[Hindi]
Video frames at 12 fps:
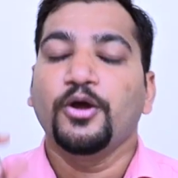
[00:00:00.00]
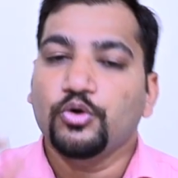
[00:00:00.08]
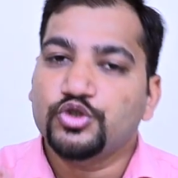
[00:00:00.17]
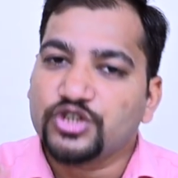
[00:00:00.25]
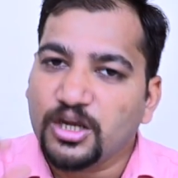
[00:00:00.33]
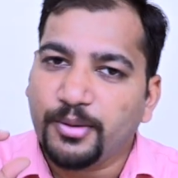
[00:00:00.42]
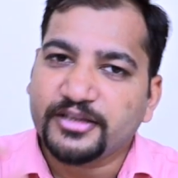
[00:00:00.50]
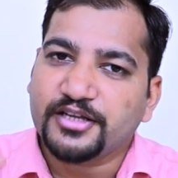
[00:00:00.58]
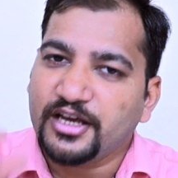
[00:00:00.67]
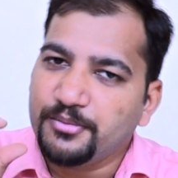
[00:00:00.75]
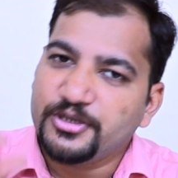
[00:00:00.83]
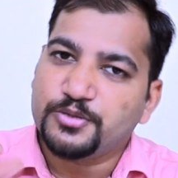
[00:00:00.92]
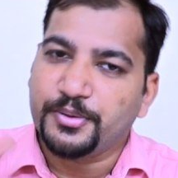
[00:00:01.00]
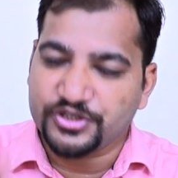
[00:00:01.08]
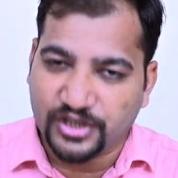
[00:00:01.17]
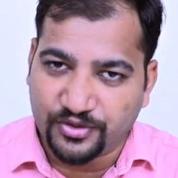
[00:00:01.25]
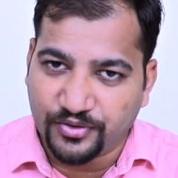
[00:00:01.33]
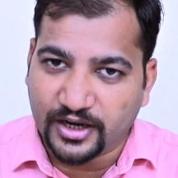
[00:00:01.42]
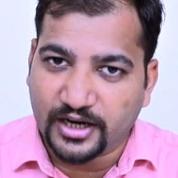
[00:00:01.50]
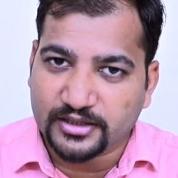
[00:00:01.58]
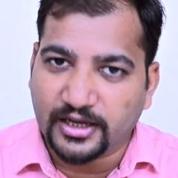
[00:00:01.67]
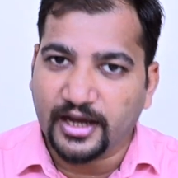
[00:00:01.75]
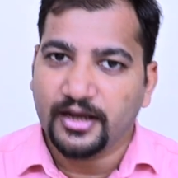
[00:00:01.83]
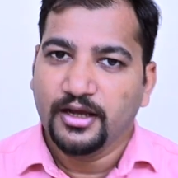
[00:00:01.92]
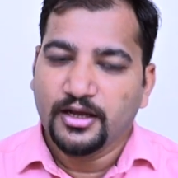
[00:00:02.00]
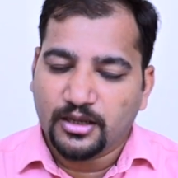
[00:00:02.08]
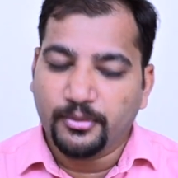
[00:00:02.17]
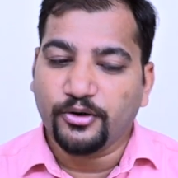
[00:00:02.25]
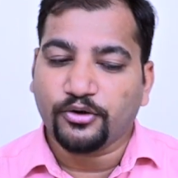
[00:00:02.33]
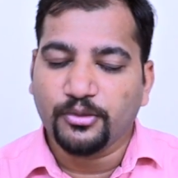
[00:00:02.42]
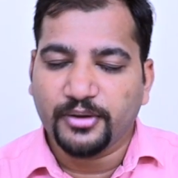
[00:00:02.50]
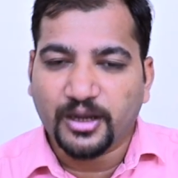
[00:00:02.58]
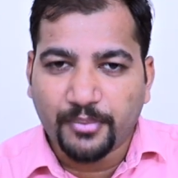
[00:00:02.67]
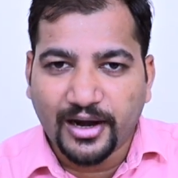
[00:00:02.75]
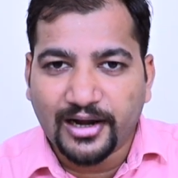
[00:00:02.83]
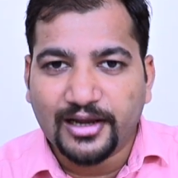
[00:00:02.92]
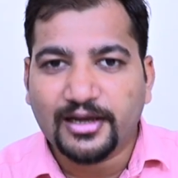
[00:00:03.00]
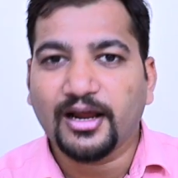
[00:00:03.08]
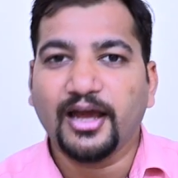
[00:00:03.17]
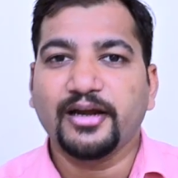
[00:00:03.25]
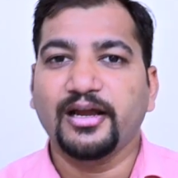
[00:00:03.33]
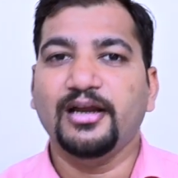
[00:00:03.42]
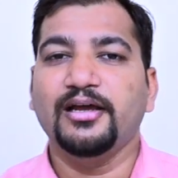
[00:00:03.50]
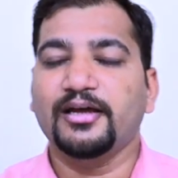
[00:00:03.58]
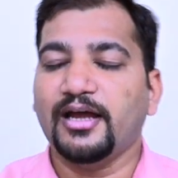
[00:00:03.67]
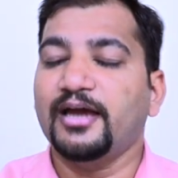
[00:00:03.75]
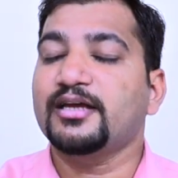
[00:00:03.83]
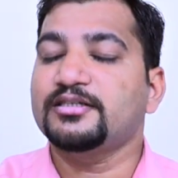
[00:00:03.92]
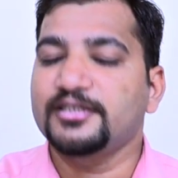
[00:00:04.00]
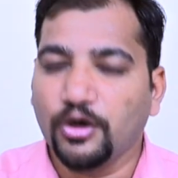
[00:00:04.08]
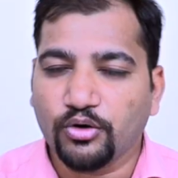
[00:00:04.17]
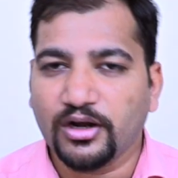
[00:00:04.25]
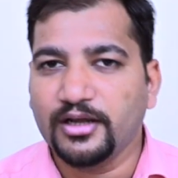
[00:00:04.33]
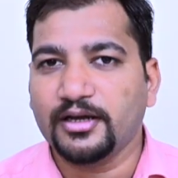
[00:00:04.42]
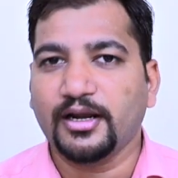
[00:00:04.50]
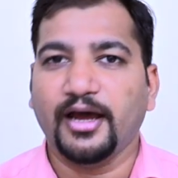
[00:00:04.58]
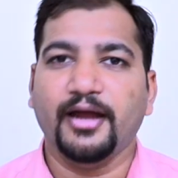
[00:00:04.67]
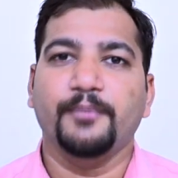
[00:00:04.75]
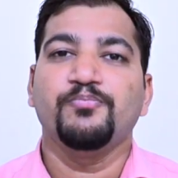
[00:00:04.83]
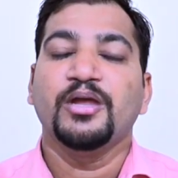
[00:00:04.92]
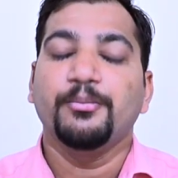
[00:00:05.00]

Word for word: उसके बाद केमिस्ट पे सर्वे करता है कि भाई डॉक्टर मेरा ब्रांड लिख रहा है नहीं लिख रहा है किसी और का लिख रहा है